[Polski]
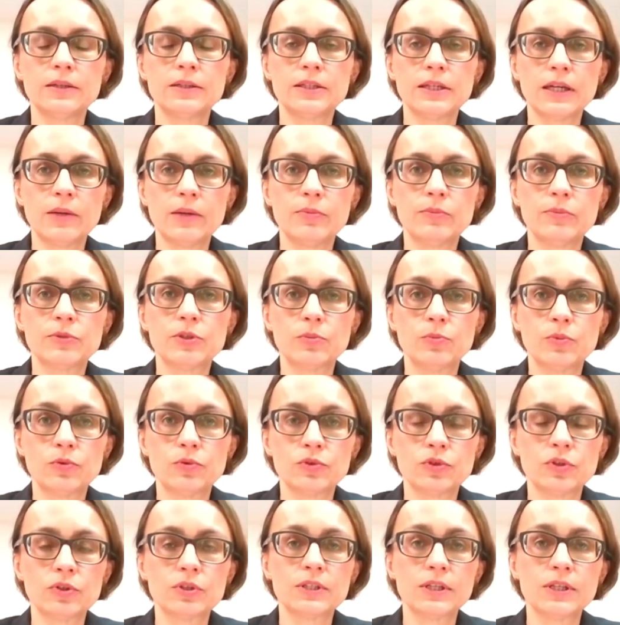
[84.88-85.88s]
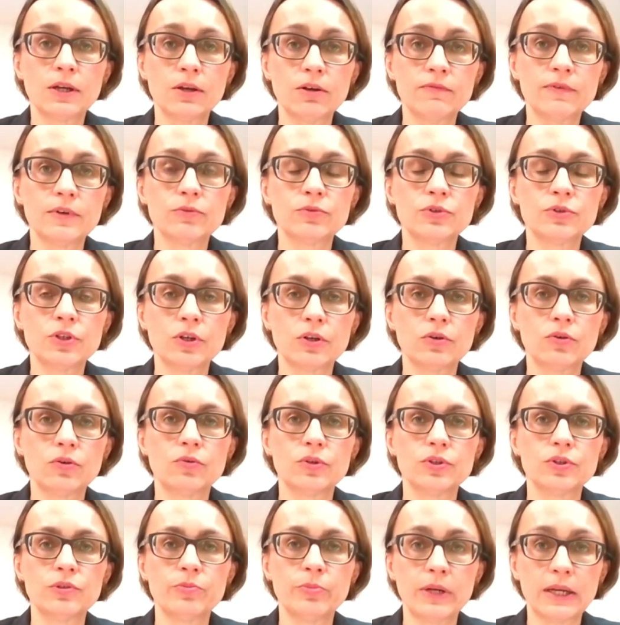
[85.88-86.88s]
chciałabym, żeby urząd zachował
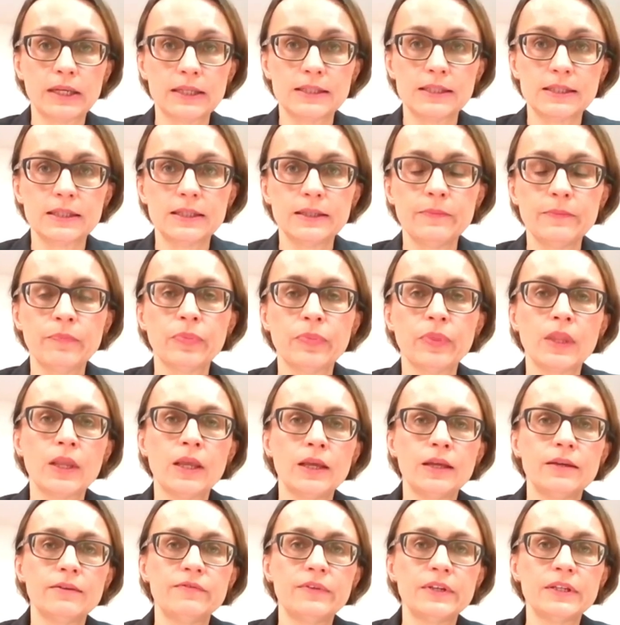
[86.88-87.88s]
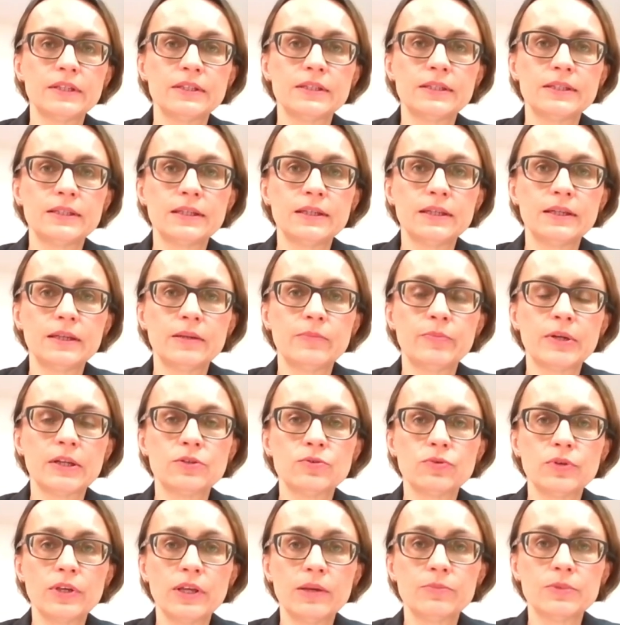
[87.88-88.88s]
ciągłość pracy, więc
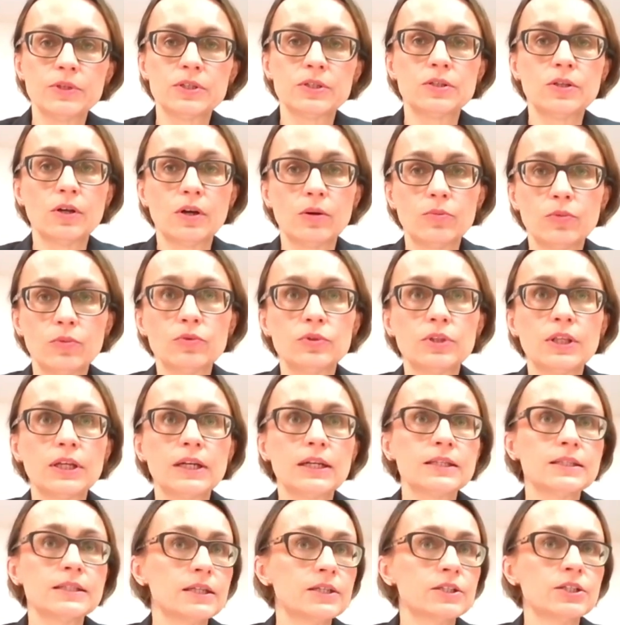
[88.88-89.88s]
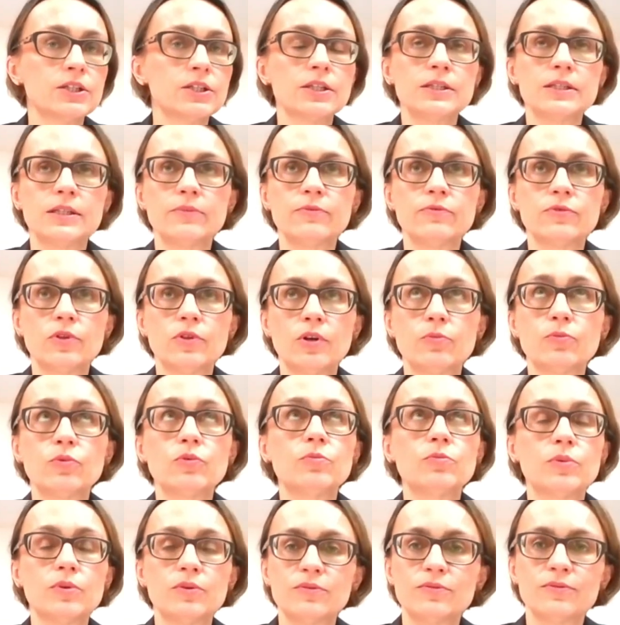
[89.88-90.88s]
pracujemy z domu. Teraz też jestem w
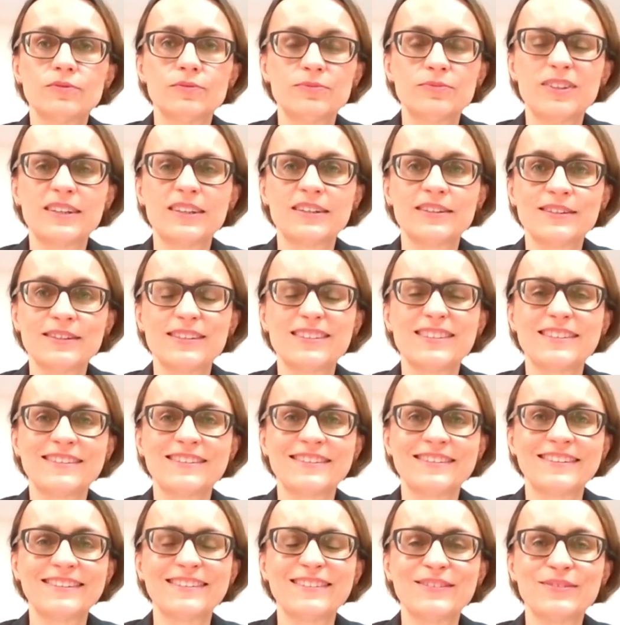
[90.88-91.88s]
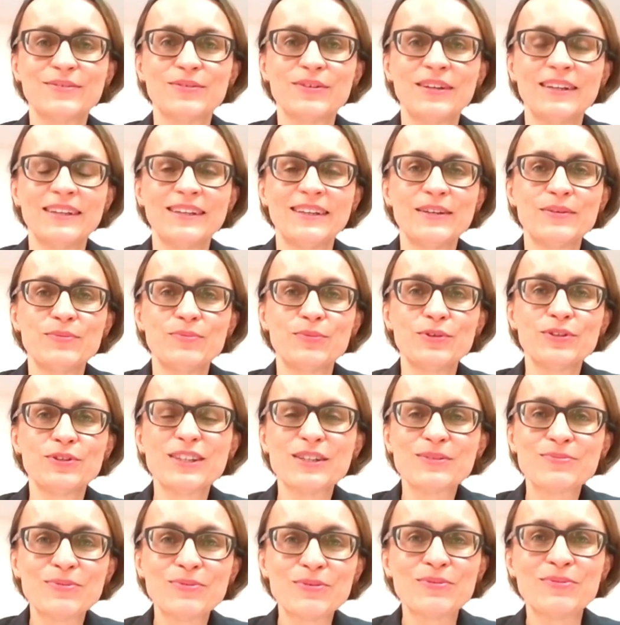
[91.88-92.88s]
domu, bo Teraz jest y, mój
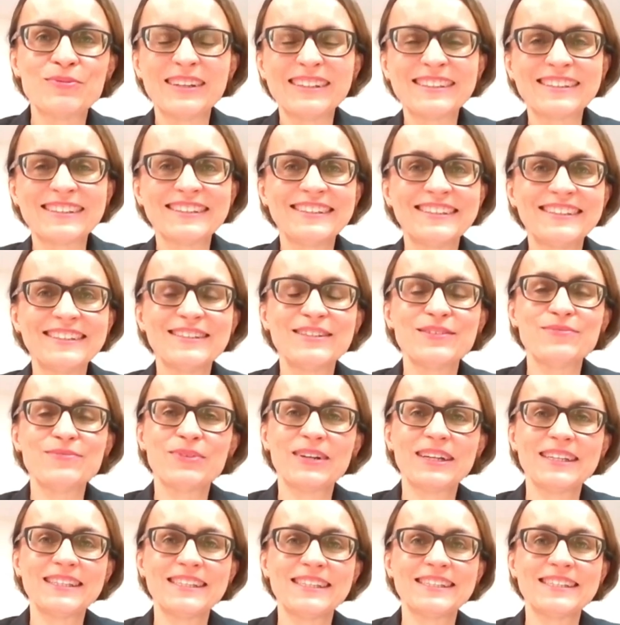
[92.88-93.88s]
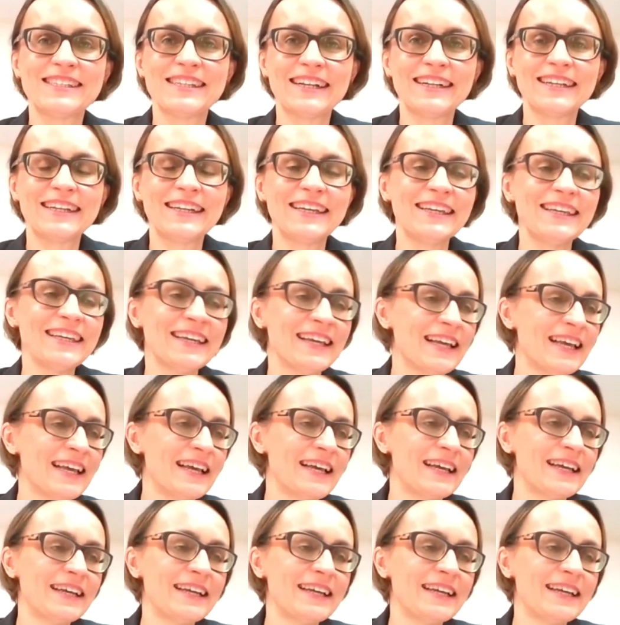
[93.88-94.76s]
zespół ma ten tydzień pracy zdalnej.